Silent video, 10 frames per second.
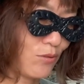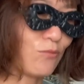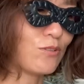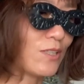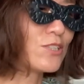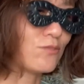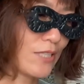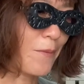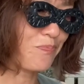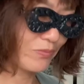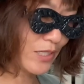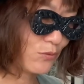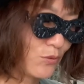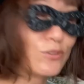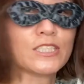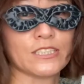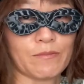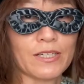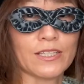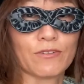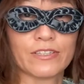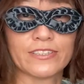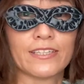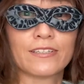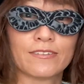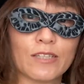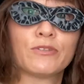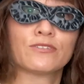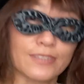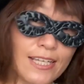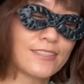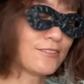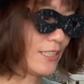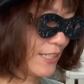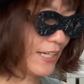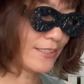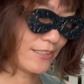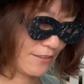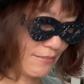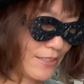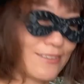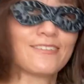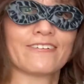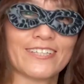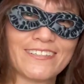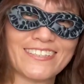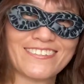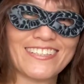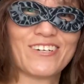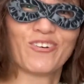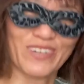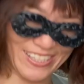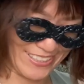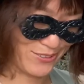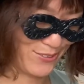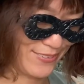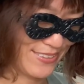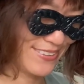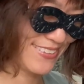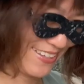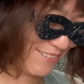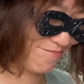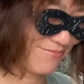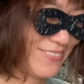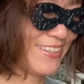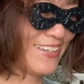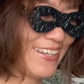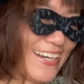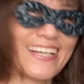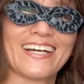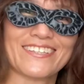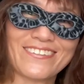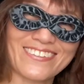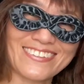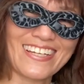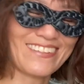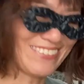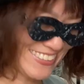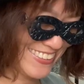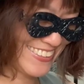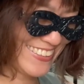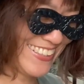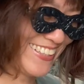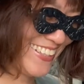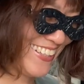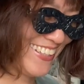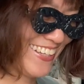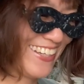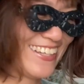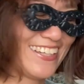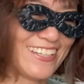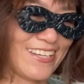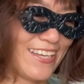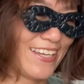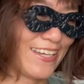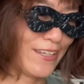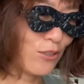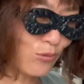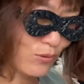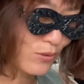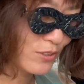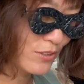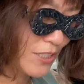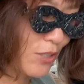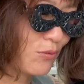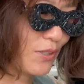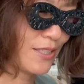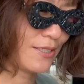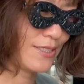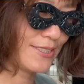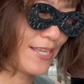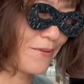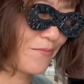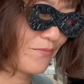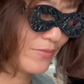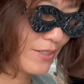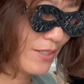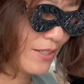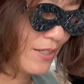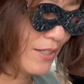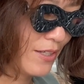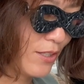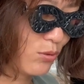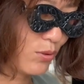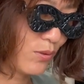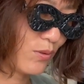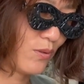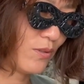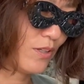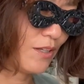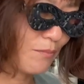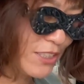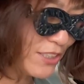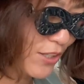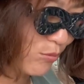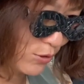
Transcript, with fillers: 思いますのであの読者様からいただくレビューにねそうやって書いてるのはこれはそれで誉れなことです。はい、ありがとうございます。えー、今日最後の方ですね。えっとマジで面